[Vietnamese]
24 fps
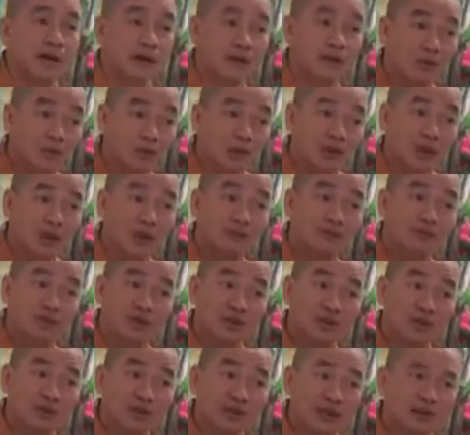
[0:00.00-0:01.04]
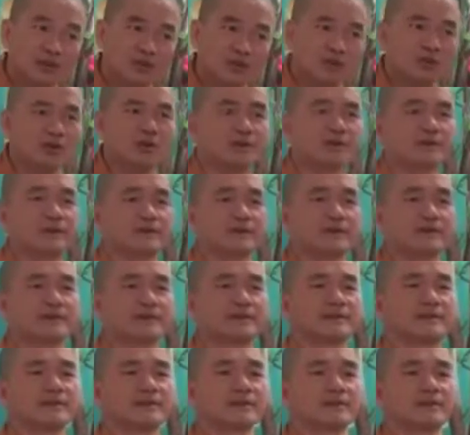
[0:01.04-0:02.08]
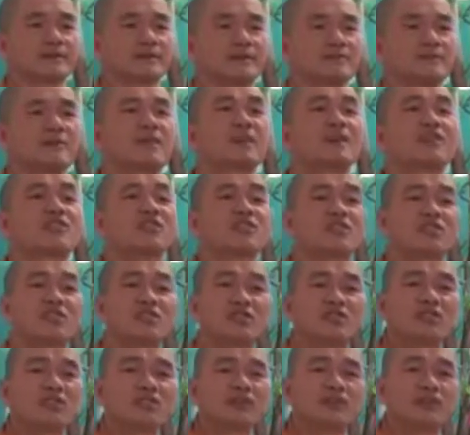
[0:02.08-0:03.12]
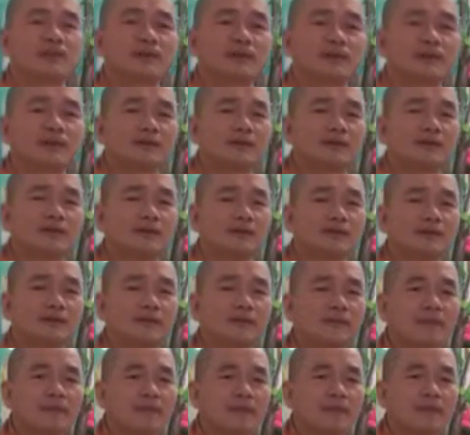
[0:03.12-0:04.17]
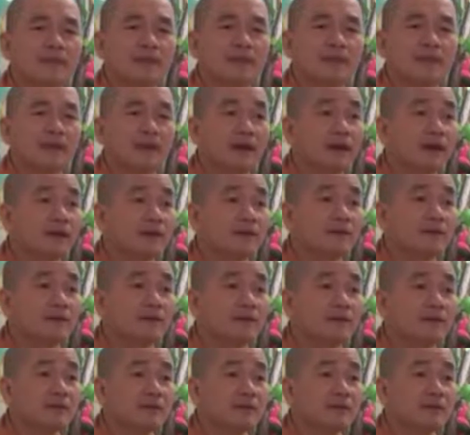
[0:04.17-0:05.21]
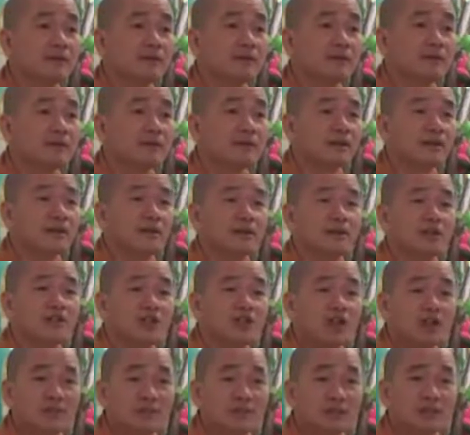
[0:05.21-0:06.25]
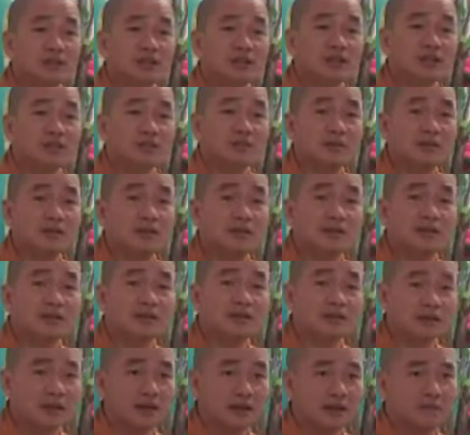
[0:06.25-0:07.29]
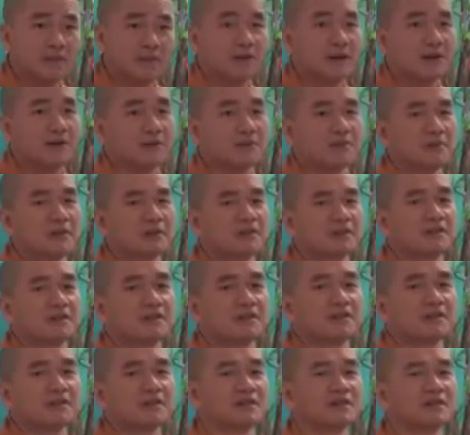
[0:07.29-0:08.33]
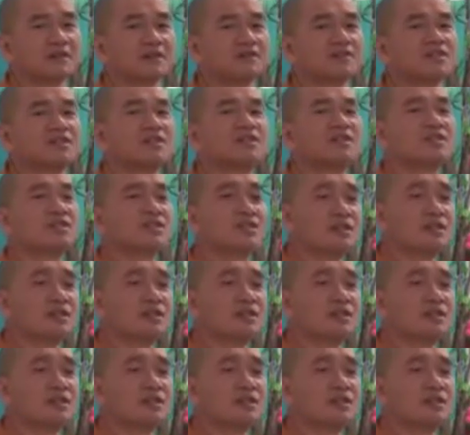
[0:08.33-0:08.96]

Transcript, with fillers: cả một đời làm chuyện tào lao của nó thôi. Mình là con rối của nó mà, thấy không? Nó cho mình chữa hết bệnh là bắt đầu mình dính